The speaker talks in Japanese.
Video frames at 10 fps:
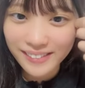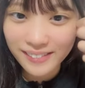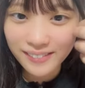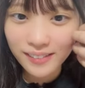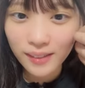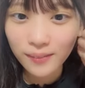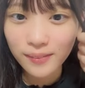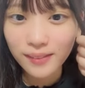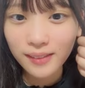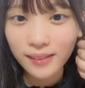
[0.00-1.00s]
そうで
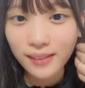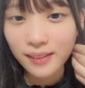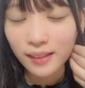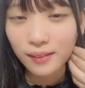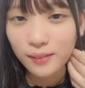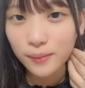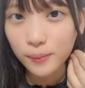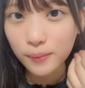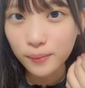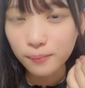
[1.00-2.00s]
もやっとちょっ
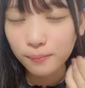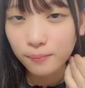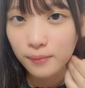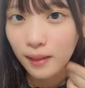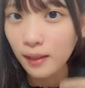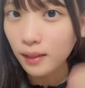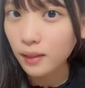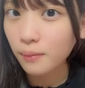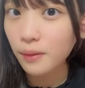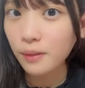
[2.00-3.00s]
となんか
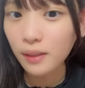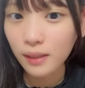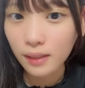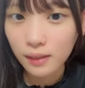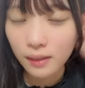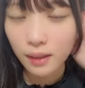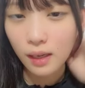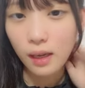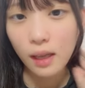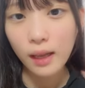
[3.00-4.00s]
食べる気になったから
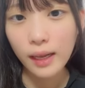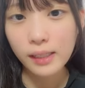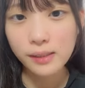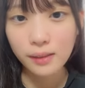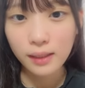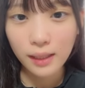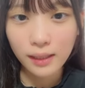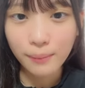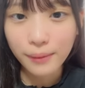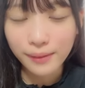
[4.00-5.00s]
配信終わったら
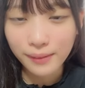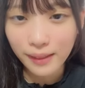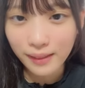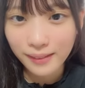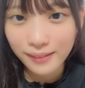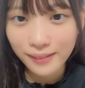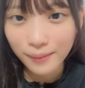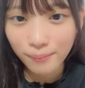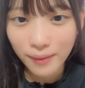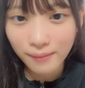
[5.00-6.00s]
食べるね
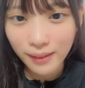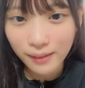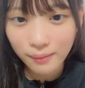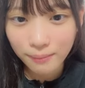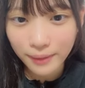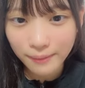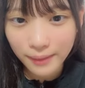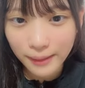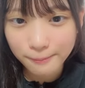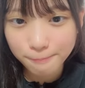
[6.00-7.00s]
こんばんはこんばんは